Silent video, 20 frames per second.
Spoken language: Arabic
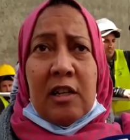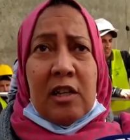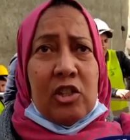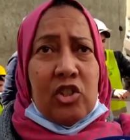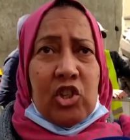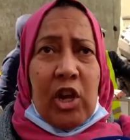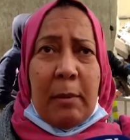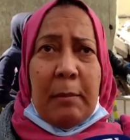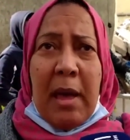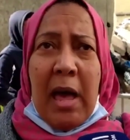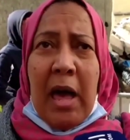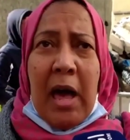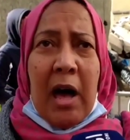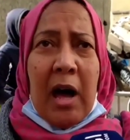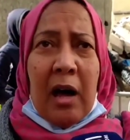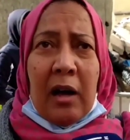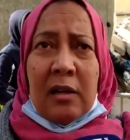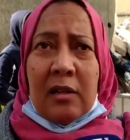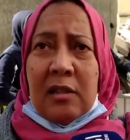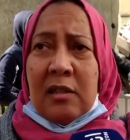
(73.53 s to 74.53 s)

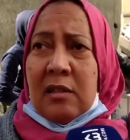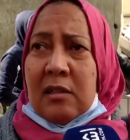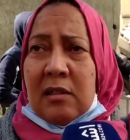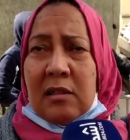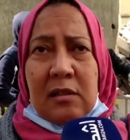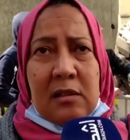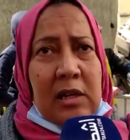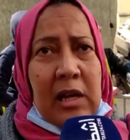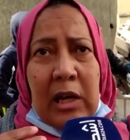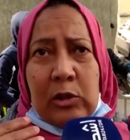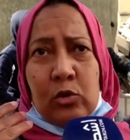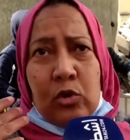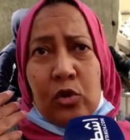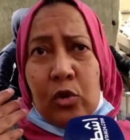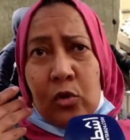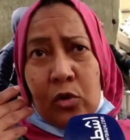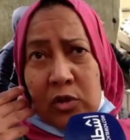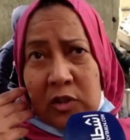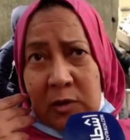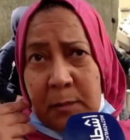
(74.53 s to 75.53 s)
للجماعه
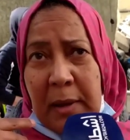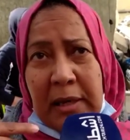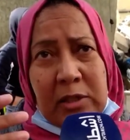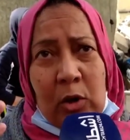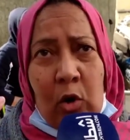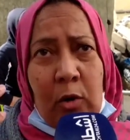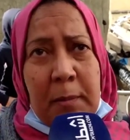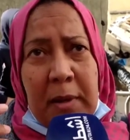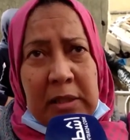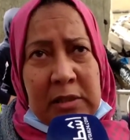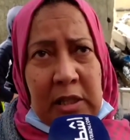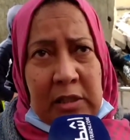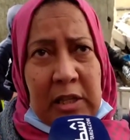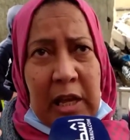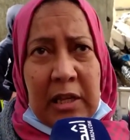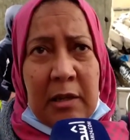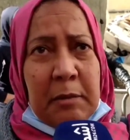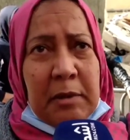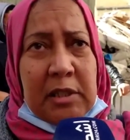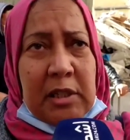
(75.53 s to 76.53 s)
هادو سباده وعباده
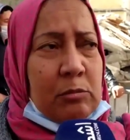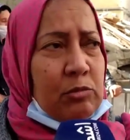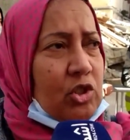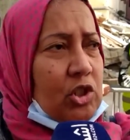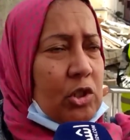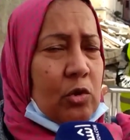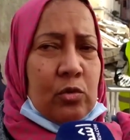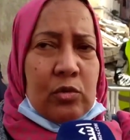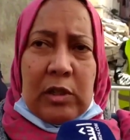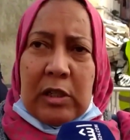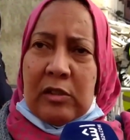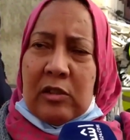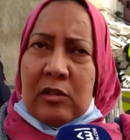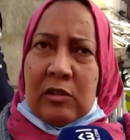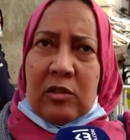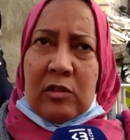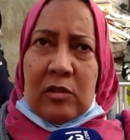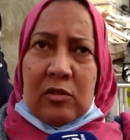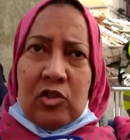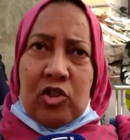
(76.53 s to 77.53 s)
دائما كنمشيو
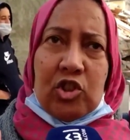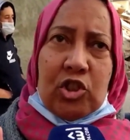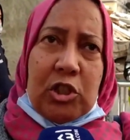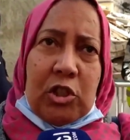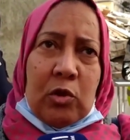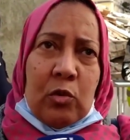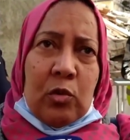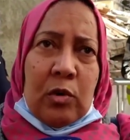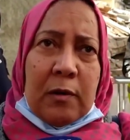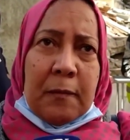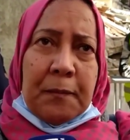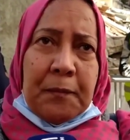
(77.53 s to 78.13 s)
كنشكيو